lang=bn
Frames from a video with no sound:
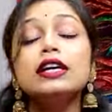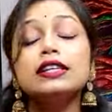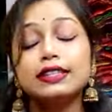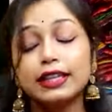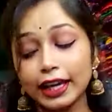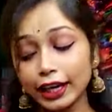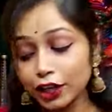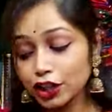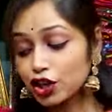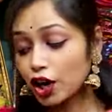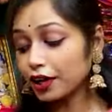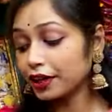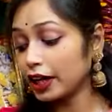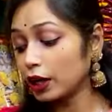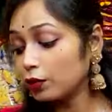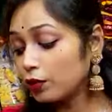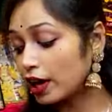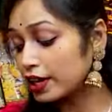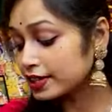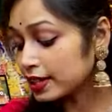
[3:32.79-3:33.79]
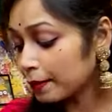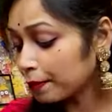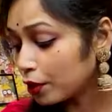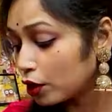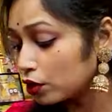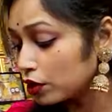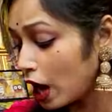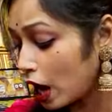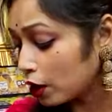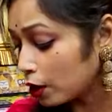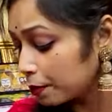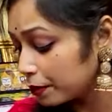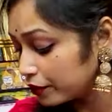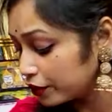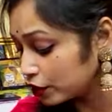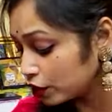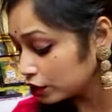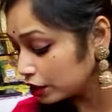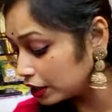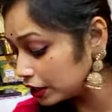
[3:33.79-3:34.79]
স্ক্রিনশট নিয়ে হোয়াটসঅ্যাপ করুন আরও
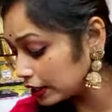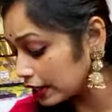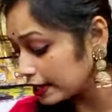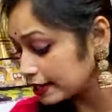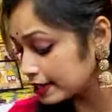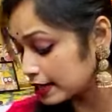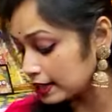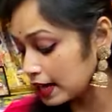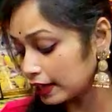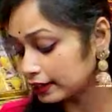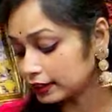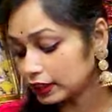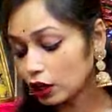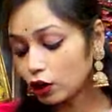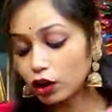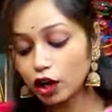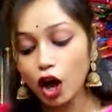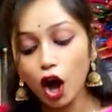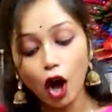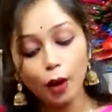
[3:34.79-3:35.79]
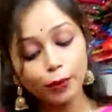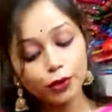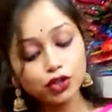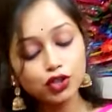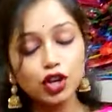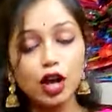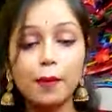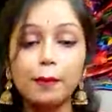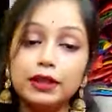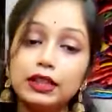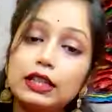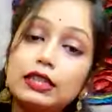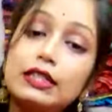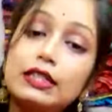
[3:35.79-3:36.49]
বিভিন্ন ডিটেলসে জানতে হলে অবশ্যই আমাদের